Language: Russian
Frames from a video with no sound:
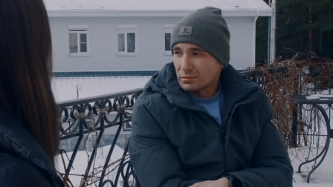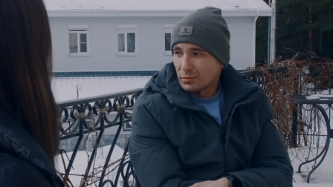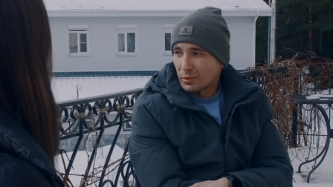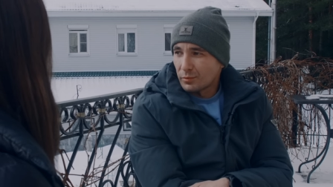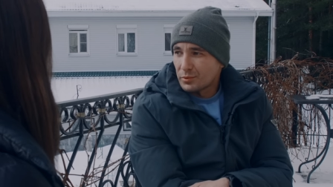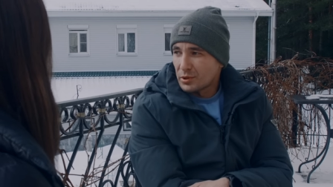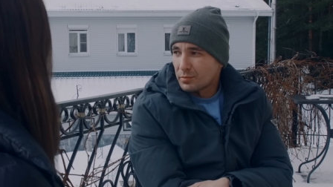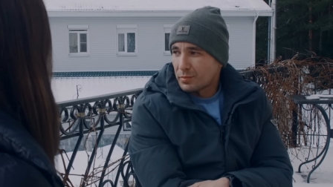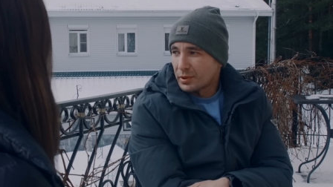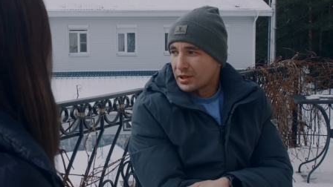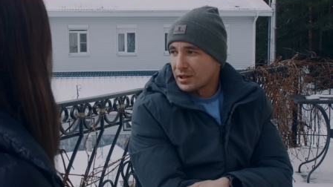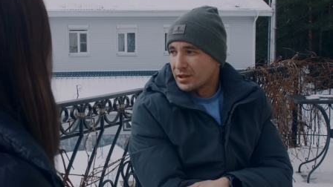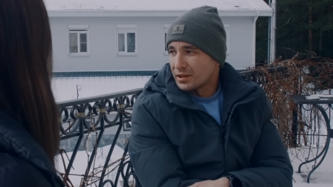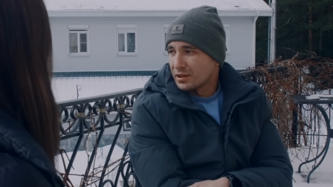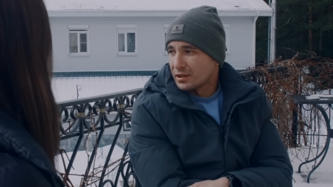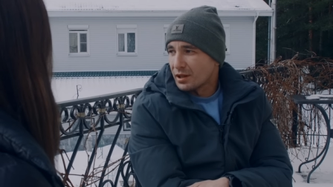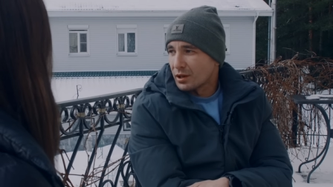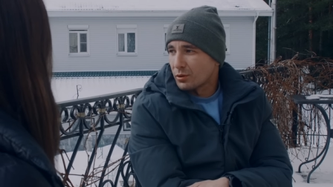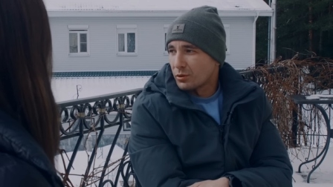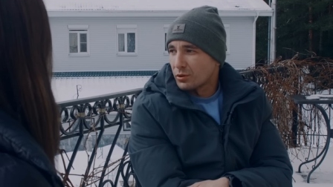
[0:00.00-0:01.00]
вообще
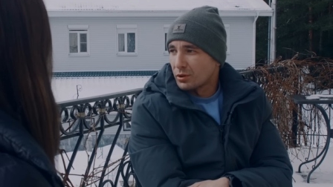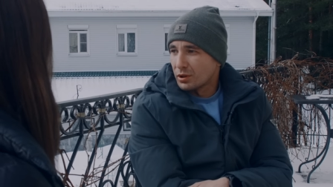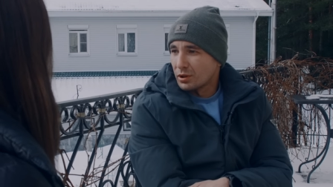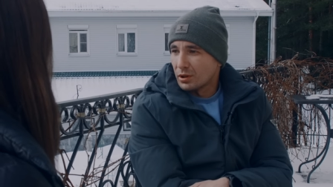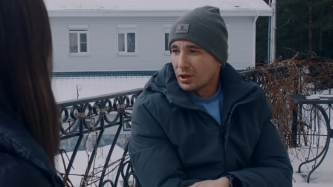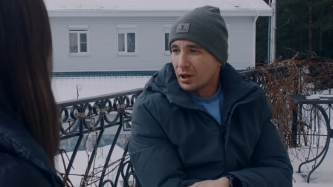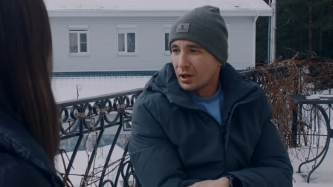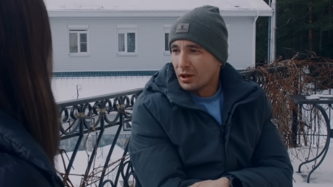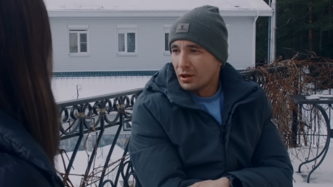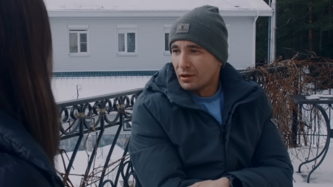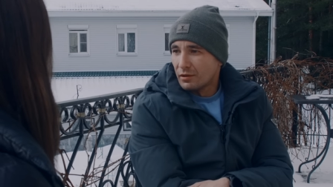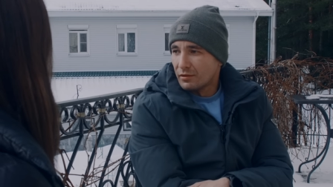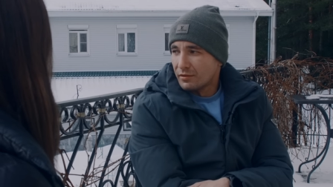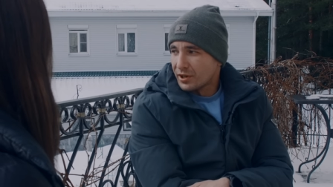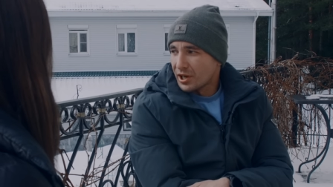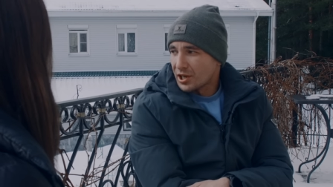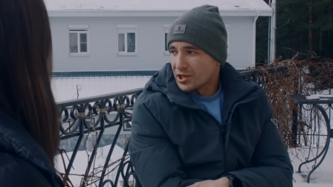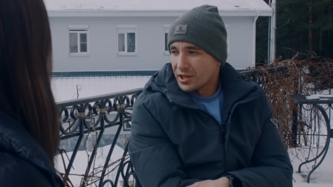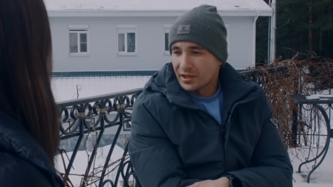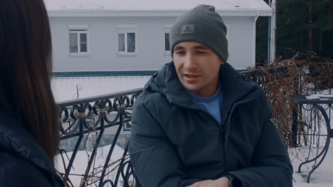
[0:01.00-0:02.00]
принято такое
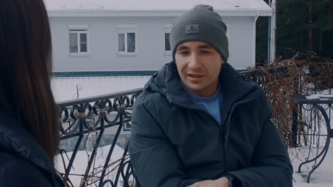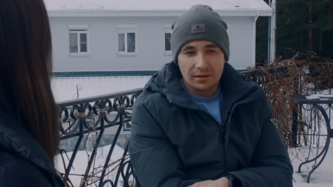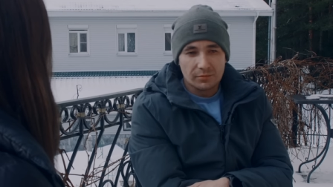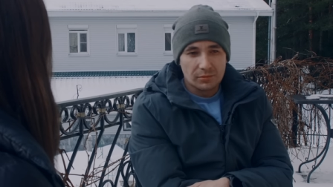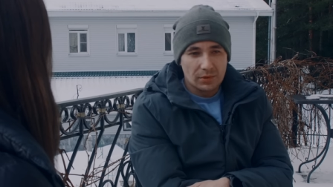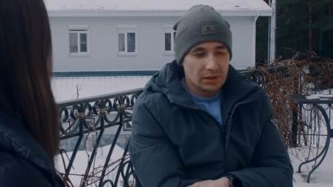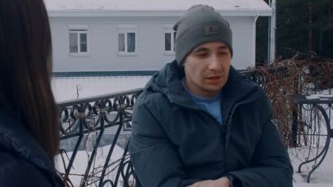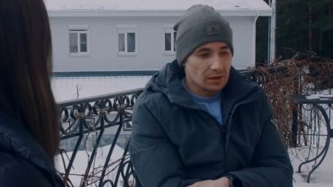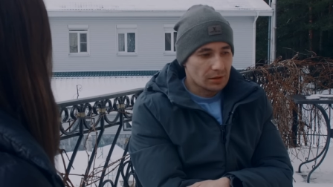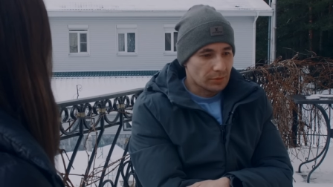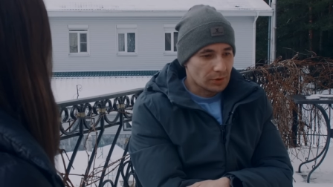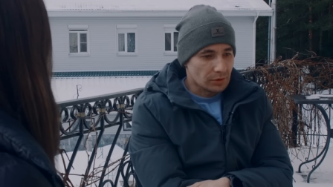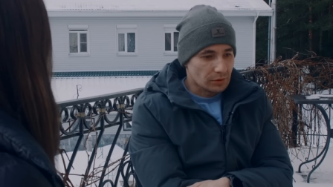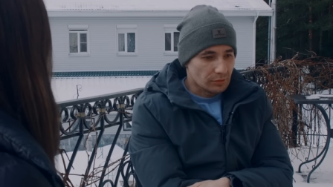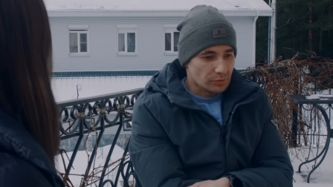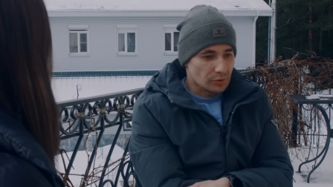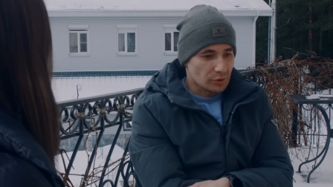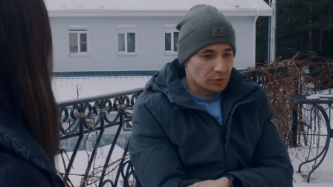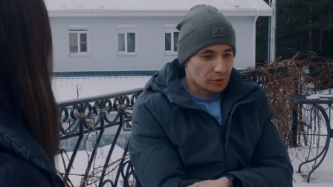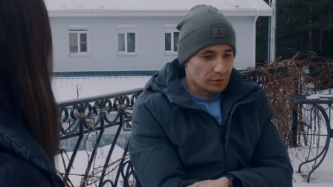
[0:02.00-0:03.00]
выражение и мнение
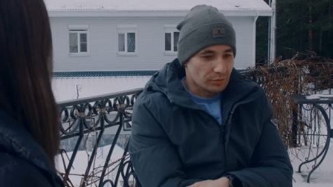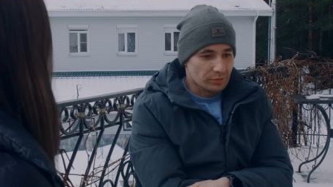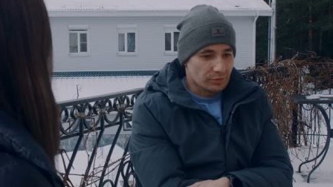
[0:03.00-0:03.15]
потом то, что